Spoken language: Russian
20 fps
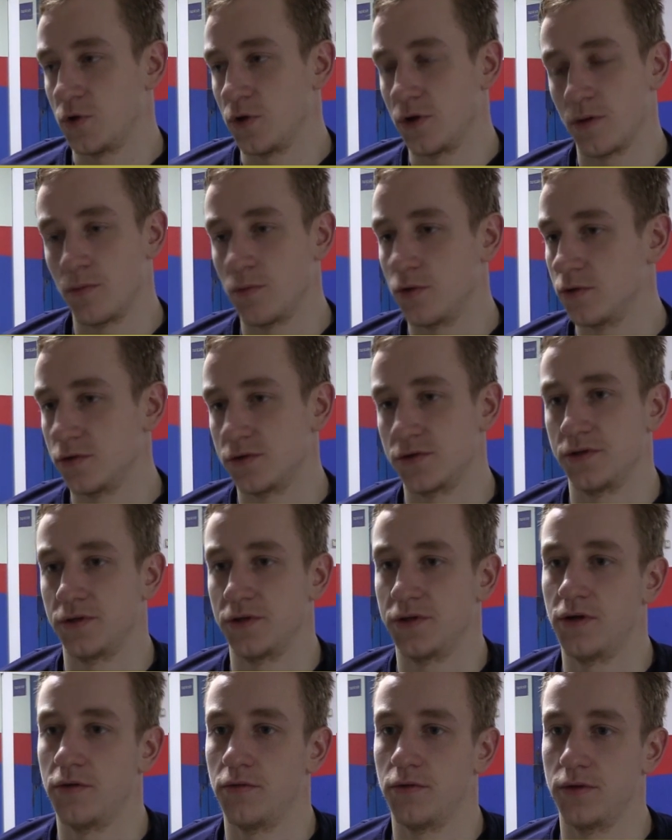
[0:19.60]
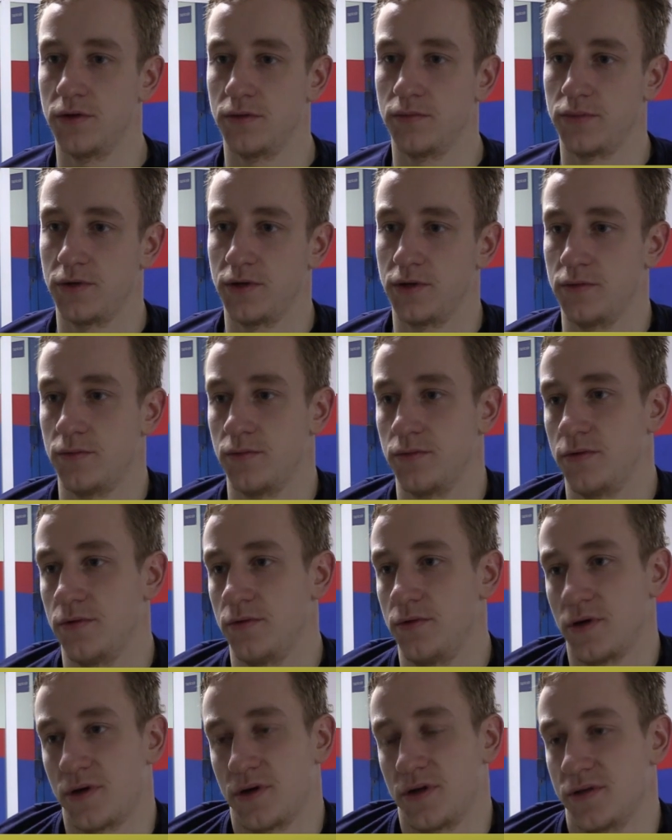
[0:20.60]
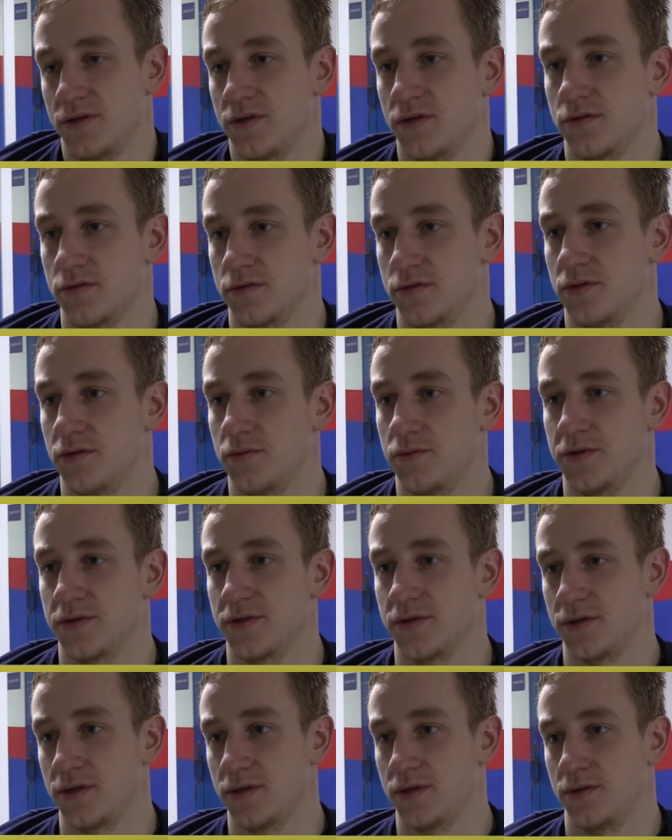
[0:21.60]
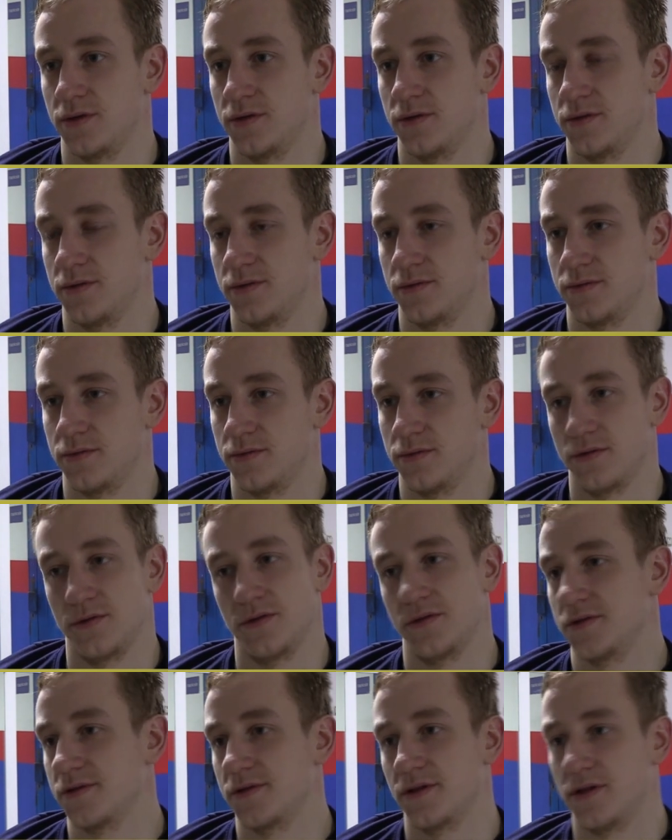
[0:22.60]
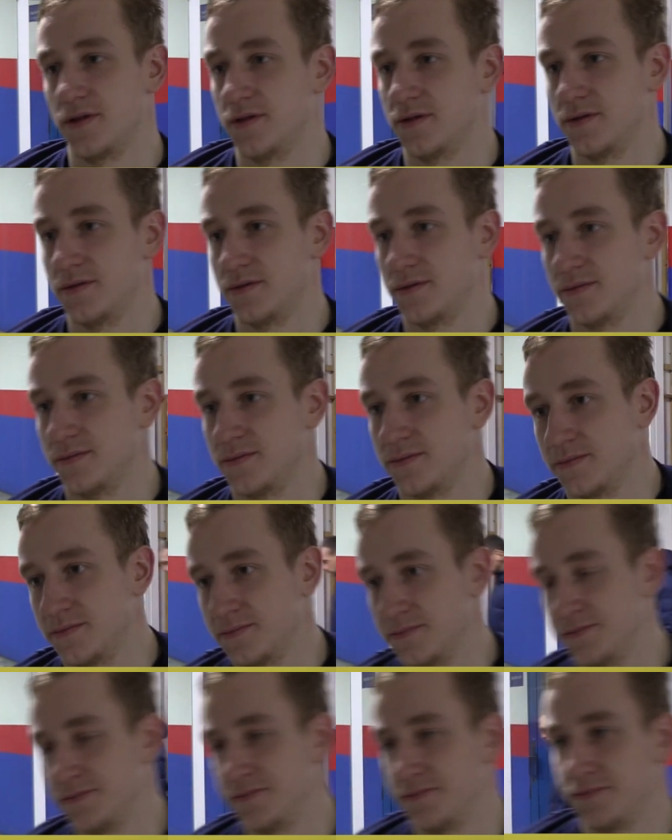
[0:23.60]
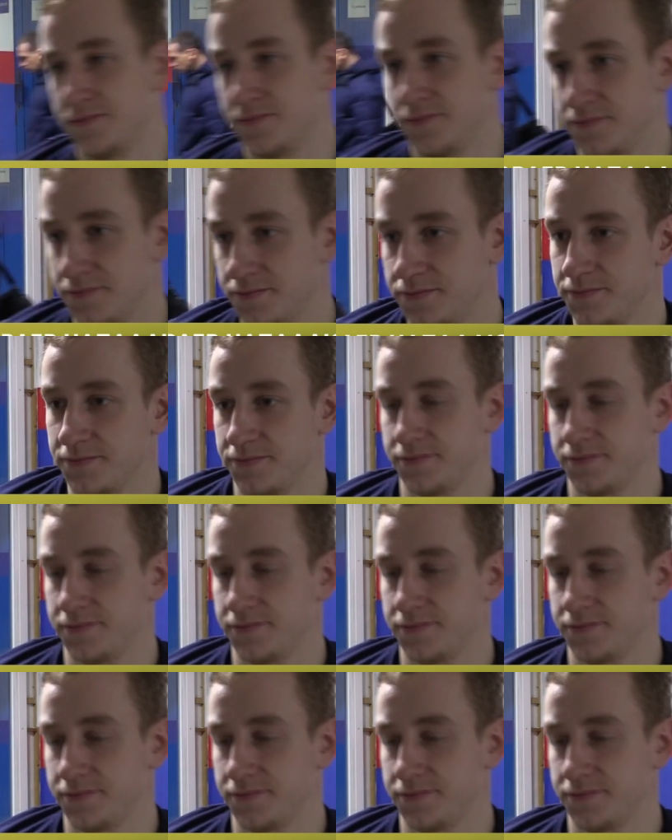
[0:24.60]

Ну, я был очень недоволен по этому поводу. Я хотел же написать, но не стал. Как думаешь,